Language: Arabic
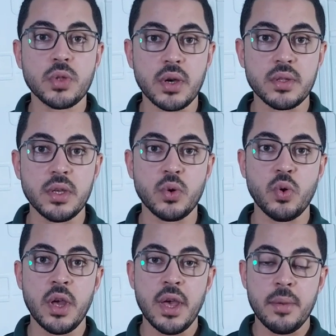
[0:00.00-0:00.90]
تقديره
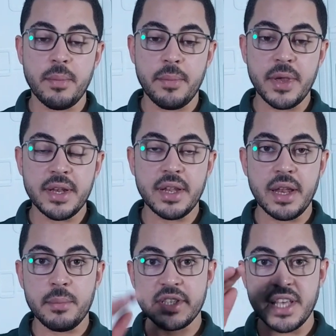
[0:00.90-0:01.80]
ما بين
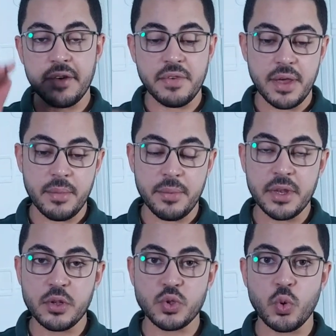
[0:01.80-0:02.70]
المسافه ما
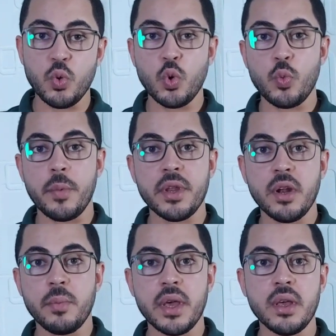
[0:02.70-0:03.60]
بين الصخور وما بين
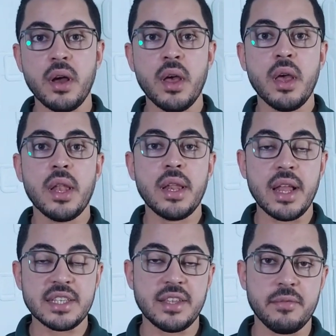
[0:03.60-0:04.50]
الميه
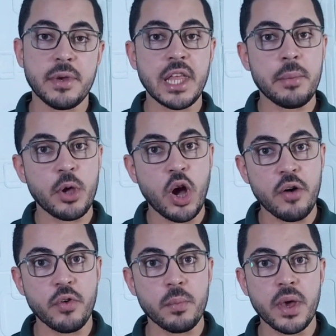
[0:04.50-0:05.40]
للاسف بدل ما يقع
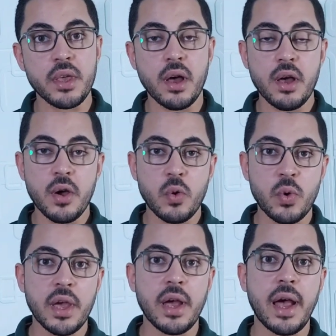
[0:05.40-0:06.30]
في الميه
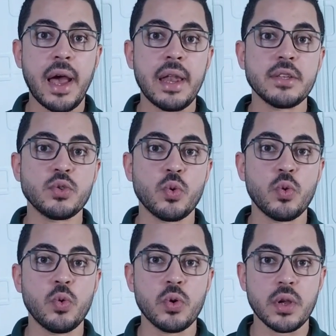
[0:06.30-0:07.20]
وقع على
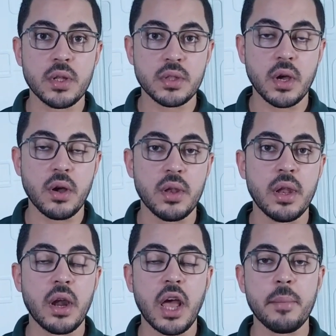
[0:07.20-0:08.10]
الصخور انتقل
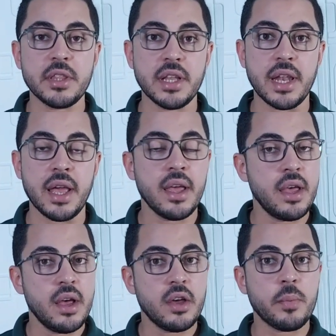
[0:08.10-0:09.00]
الى رحمه الله
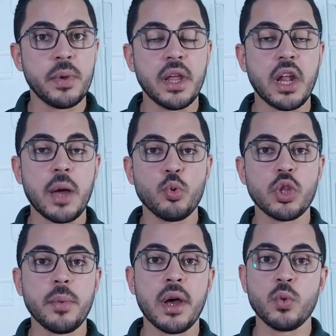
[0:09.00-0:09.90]
ربنا يرحمه
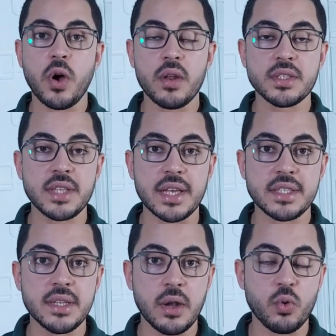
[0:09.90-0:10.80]
طبعا وخالص
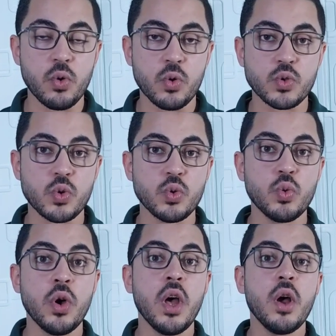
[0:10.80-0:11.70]
تعزينا لكل
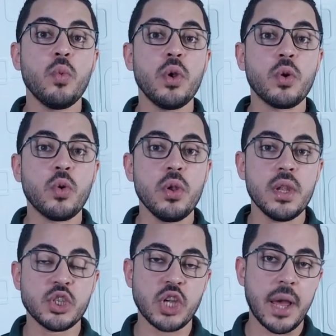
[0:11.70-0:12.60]
اسرته ولكل
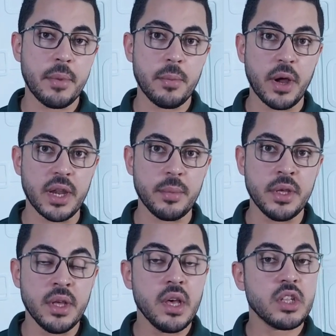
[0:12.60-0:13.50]
الشعب المغربي
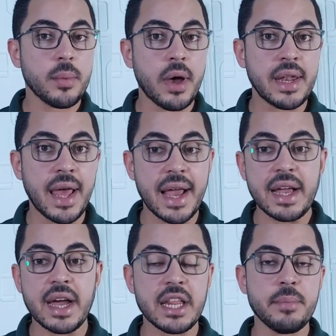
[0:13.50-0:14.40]
طبعا حاجه
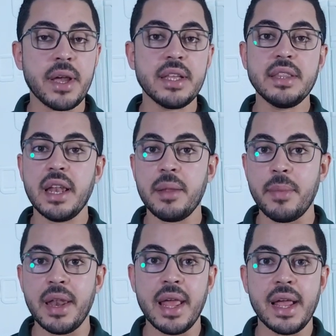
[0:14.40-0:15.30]
غريبه جدا
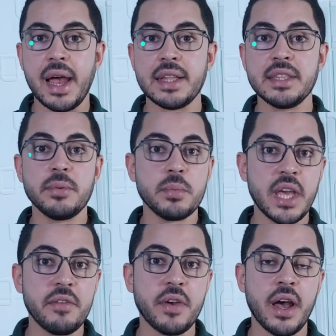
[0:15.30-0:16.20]
لما نلاقي حد
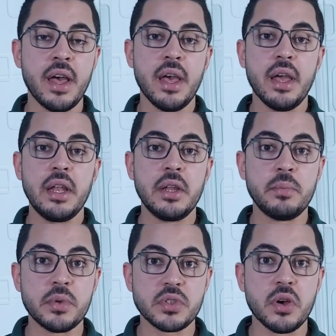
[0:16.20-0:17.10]
بدافع
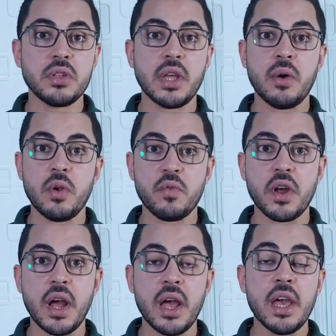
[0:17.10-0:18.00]
الانبساط او
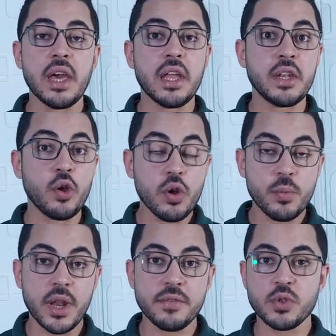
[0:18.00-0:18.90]
الفرح انه
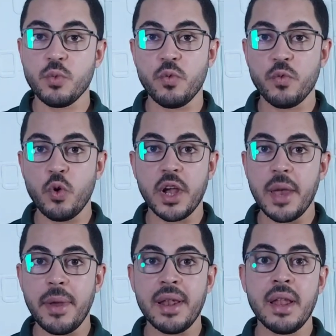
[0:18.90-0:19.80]
يرمي نفسه من فوق
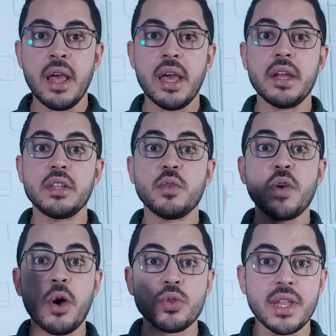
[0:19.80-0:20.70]
جبل
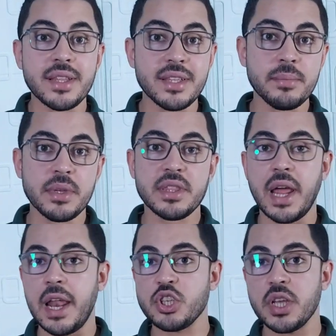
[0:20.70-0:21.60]
ارتفاعه 30 متر
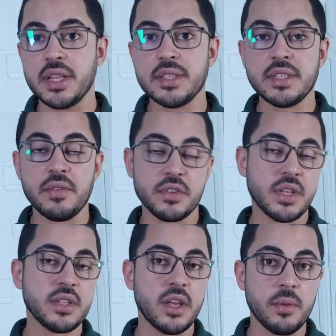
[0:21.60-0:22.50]
علشان ينزل في
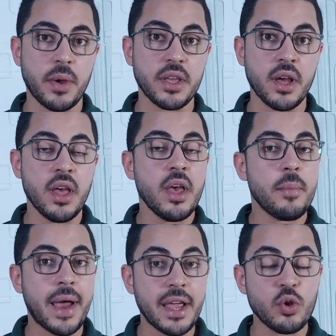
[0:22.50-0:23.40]
سطح الميه
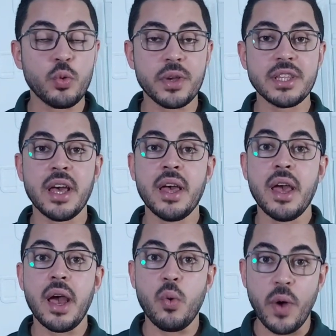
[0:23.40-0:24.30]
مع انه بكده
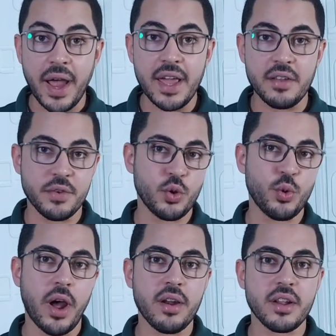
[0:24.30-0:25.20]
هو عارف انه
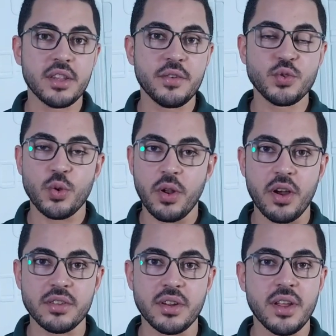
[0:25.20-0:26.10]
بيعرض نفسه
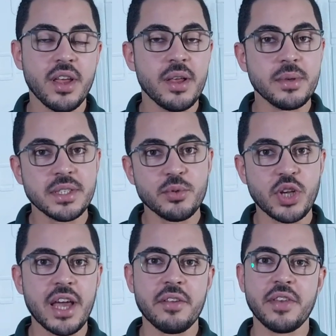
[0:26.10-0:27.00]
للخطر بس مش
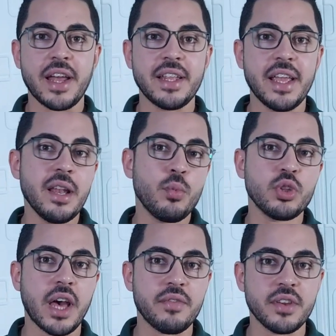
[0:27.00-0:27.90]
عارف يعني ايه
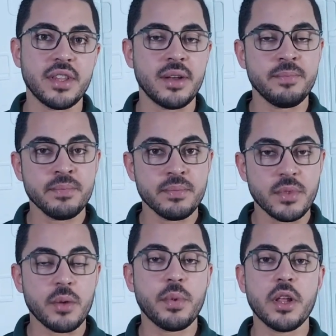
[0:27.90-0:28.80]
المتعه في كده
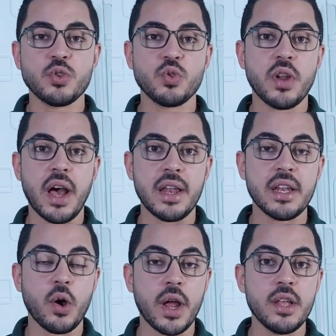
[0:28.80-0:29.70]
ربنا يسترها
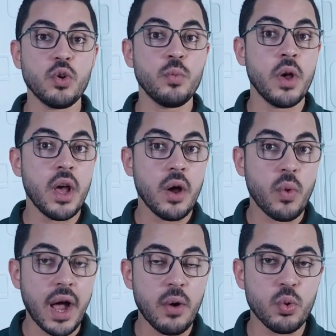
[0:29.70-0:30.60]
علينا وعليكم
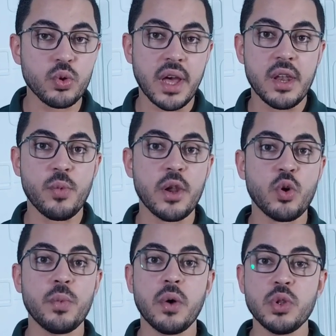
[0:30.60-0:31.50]
وحاولوا تخلوا
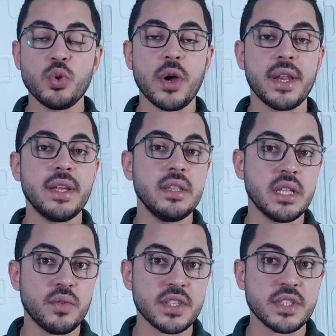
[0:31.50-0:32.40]
بالكم لو انتوا خارجين
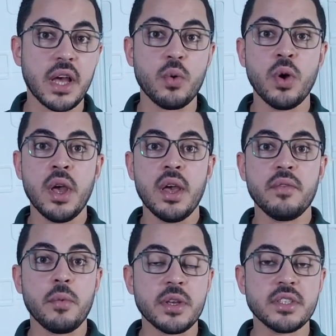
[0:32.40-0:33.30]
تتفسحوا
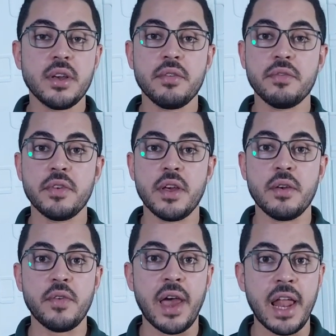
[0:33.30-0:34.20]
في مصيف
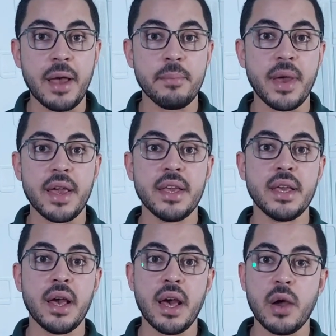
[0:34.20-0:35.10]
في العاب
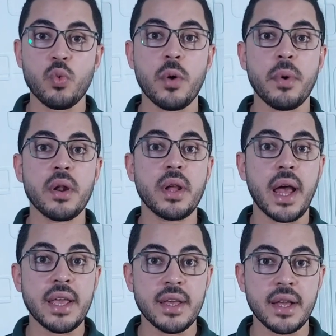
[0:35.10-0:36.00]
مائيه اكوا بارك
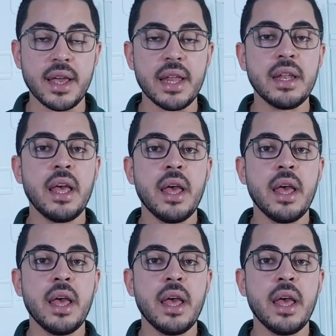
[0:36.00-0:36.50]
ايا كان